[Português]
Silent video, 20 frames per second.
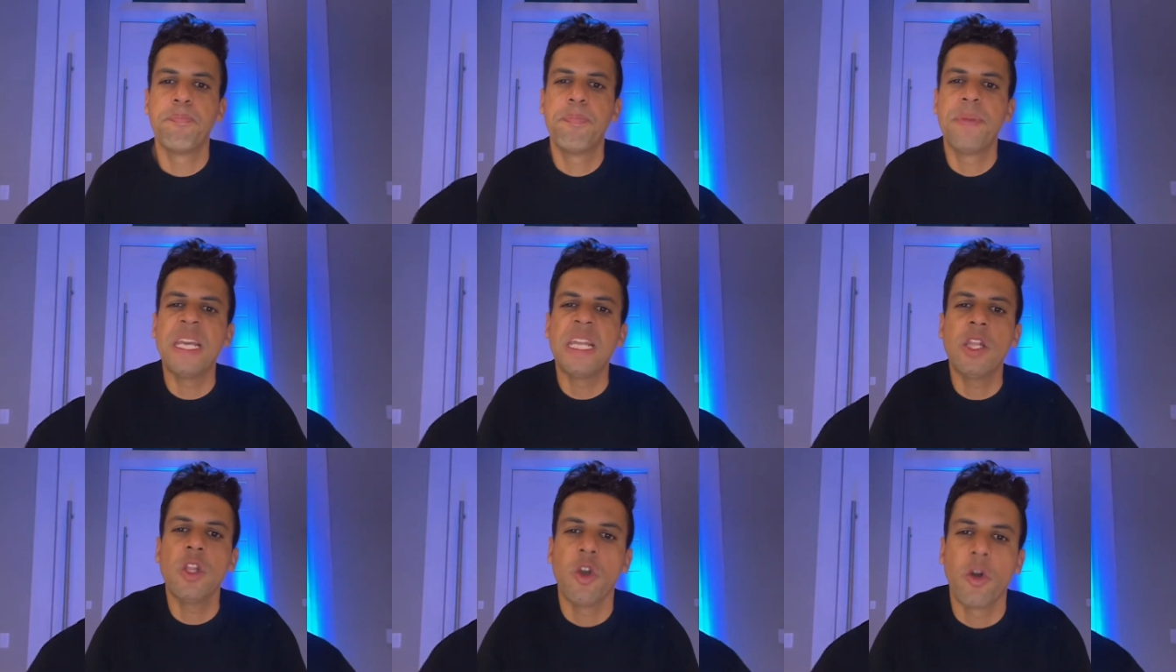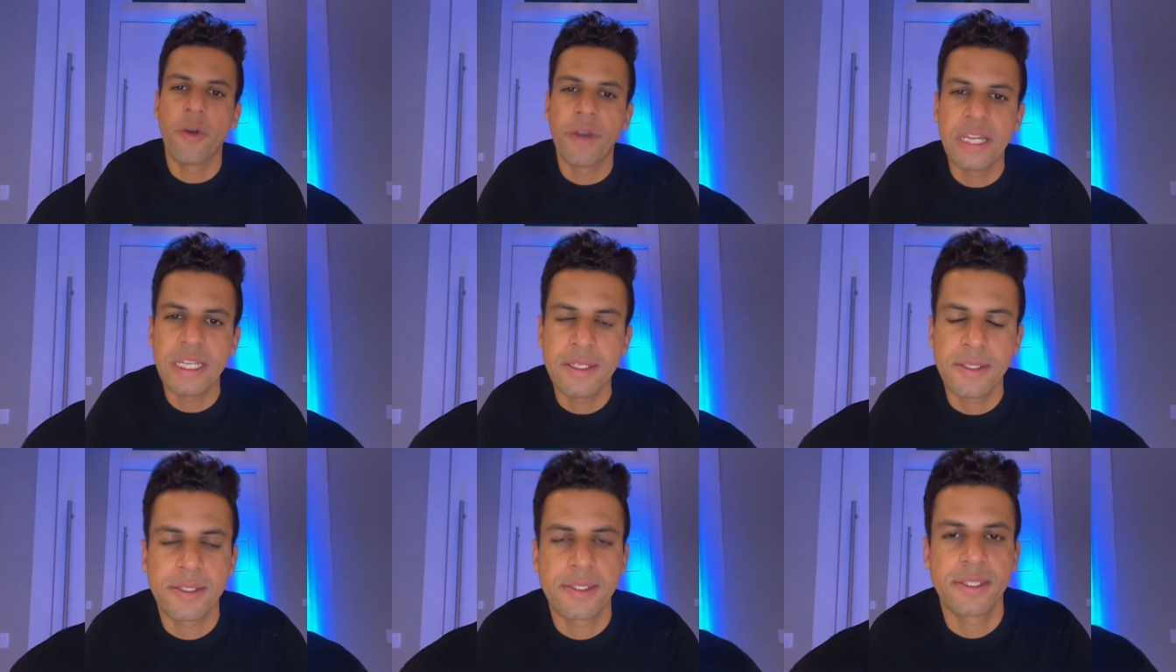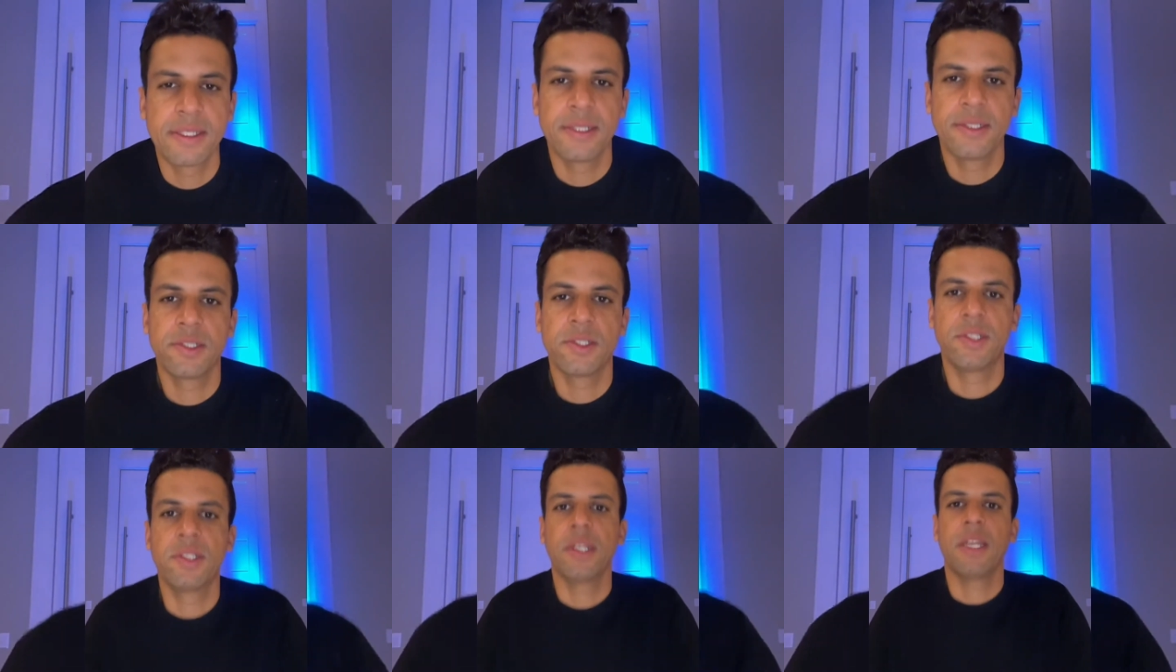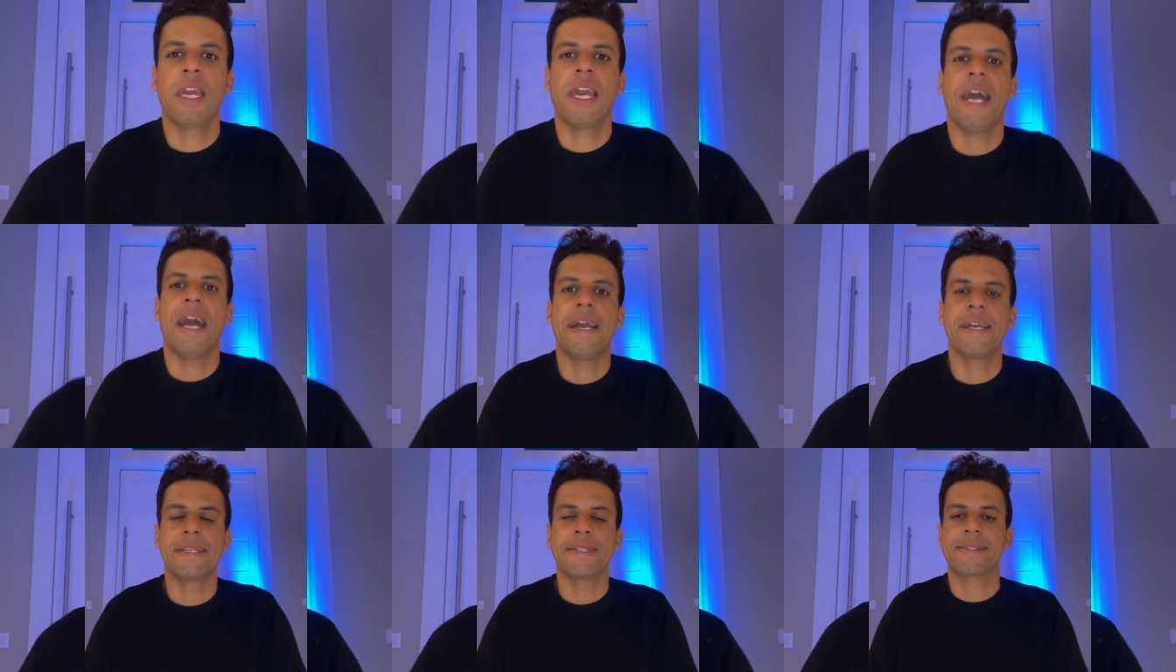bilhões de
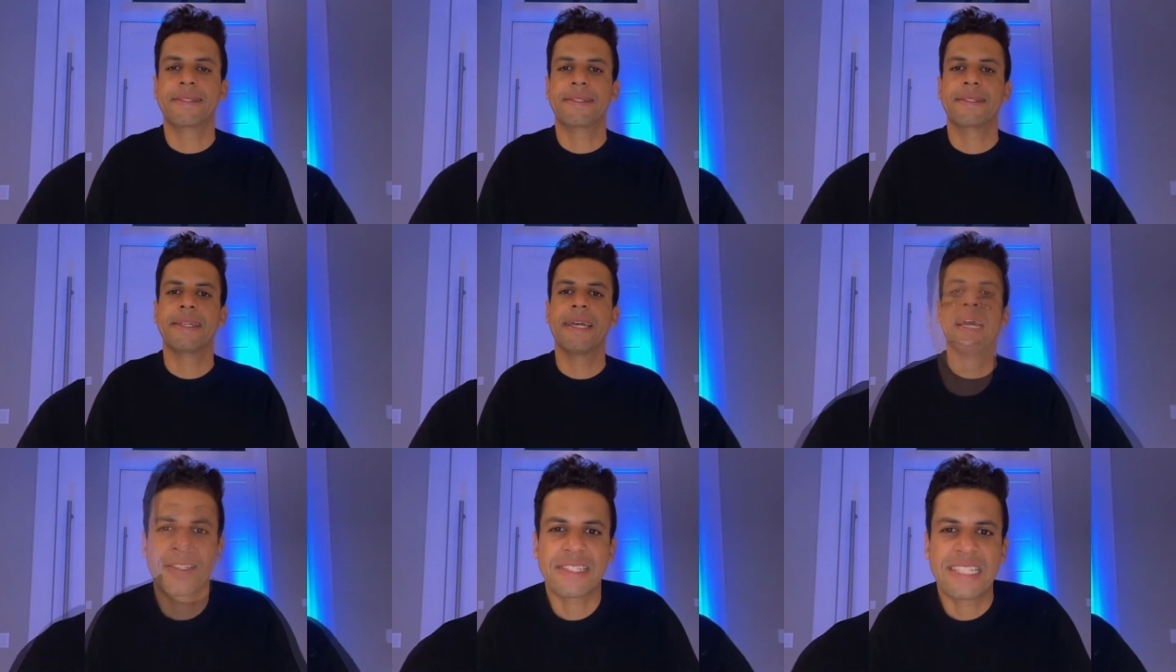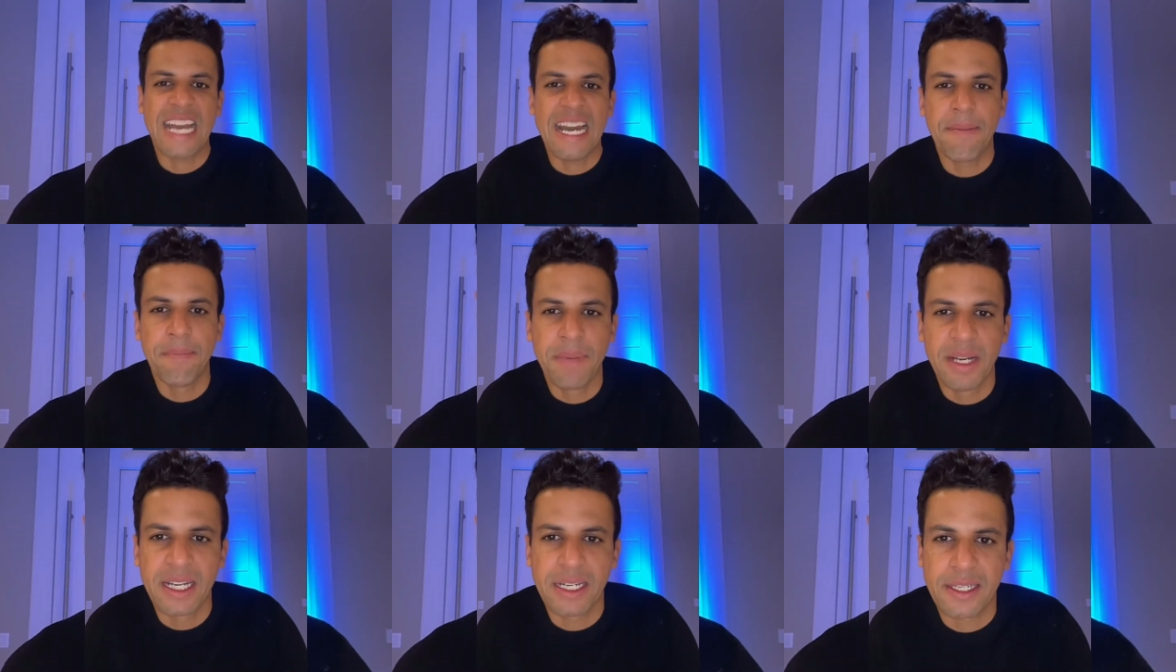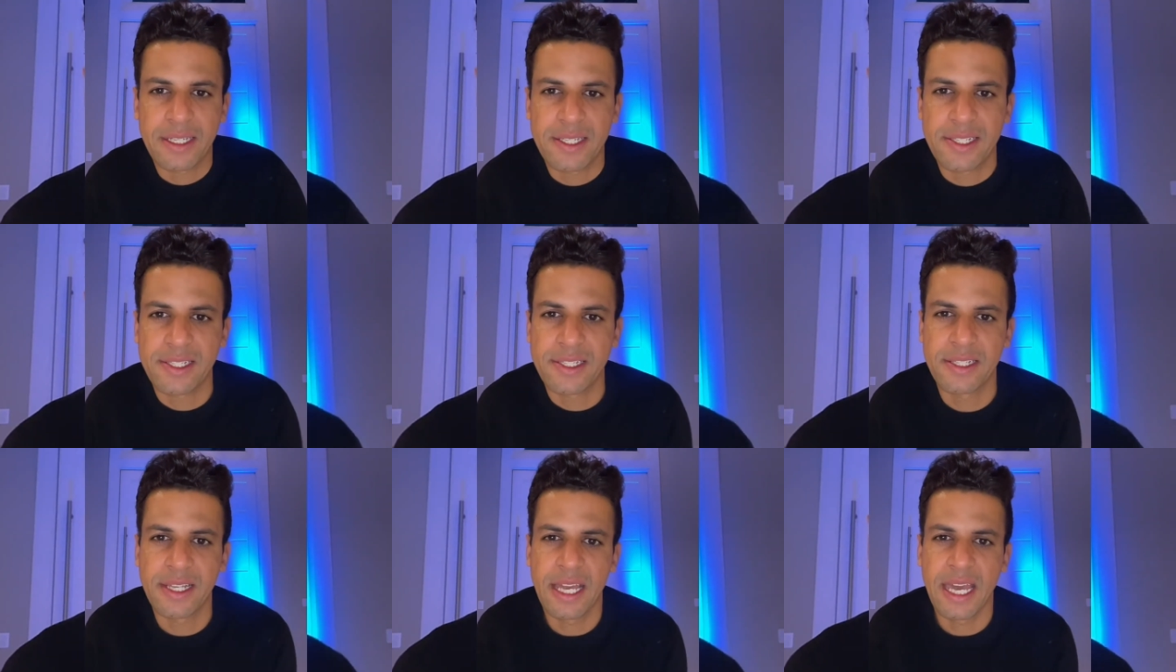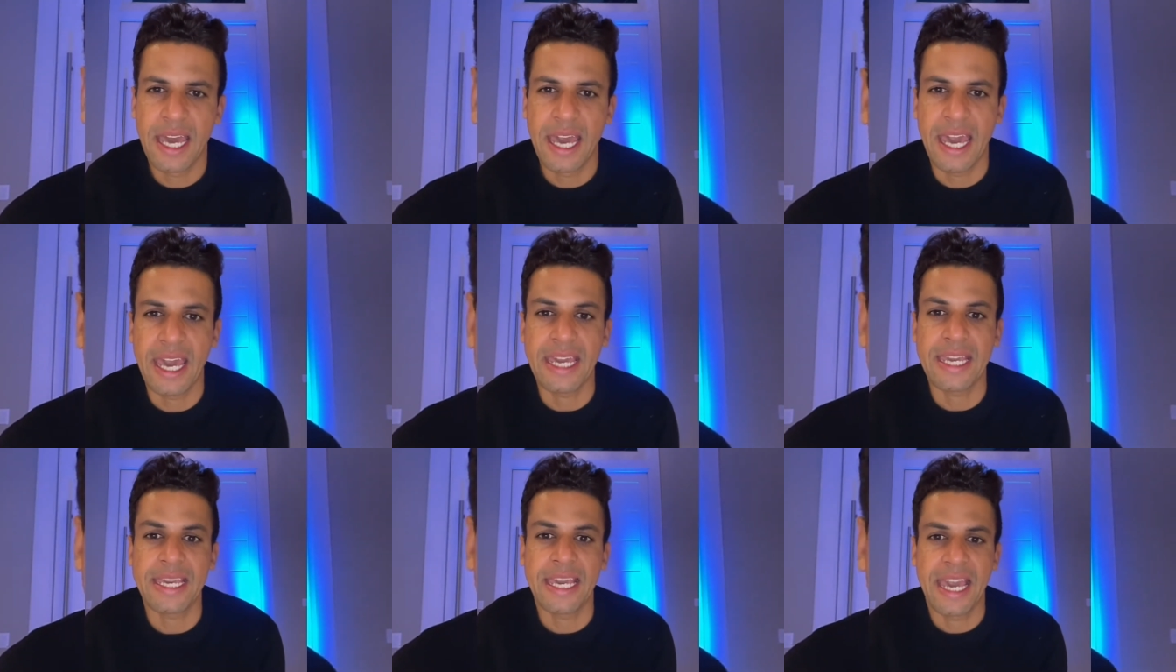reais. A Starbucks
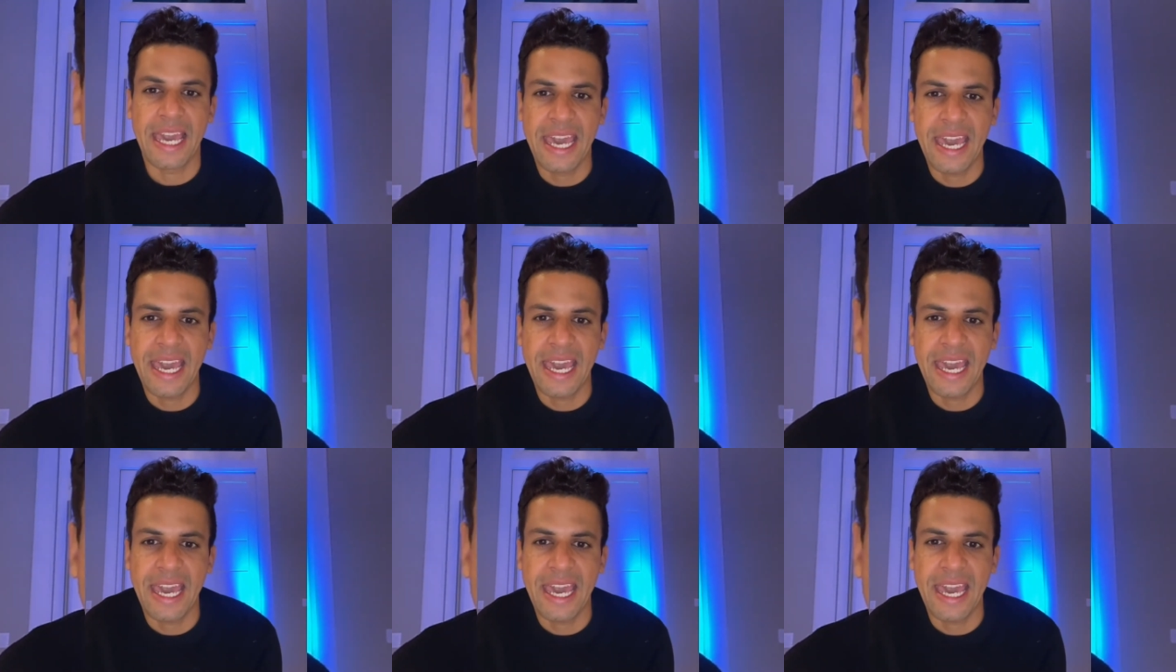em